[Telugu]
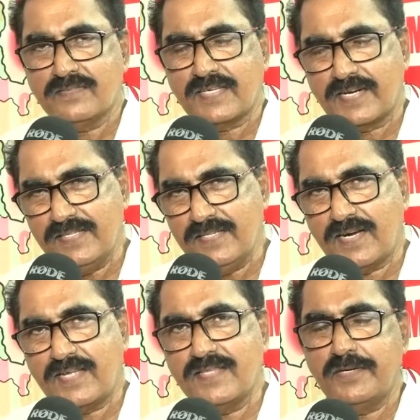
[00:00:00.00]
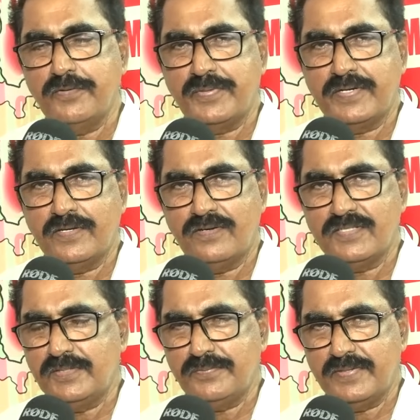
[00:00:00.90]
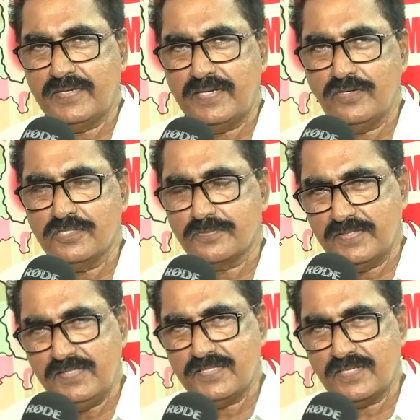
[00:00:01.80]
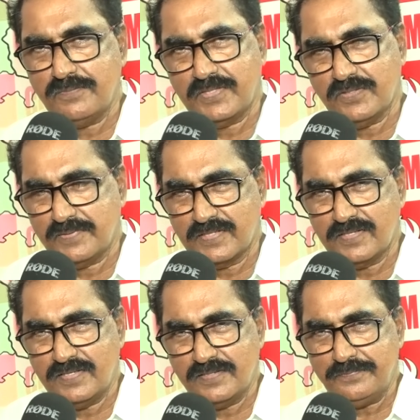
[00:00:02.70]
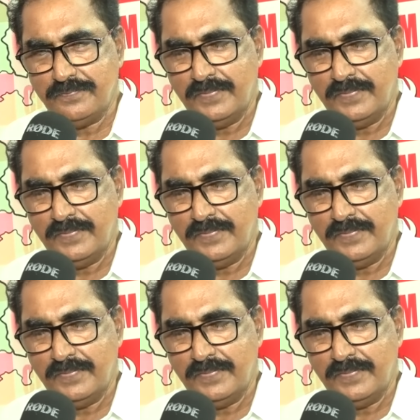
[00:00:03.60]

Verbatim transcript: సరైంది కాదనే అభిప్రాయంలోనే సిపిఐ నాయకులు స్పందించారు మాతో మాట్లాడారు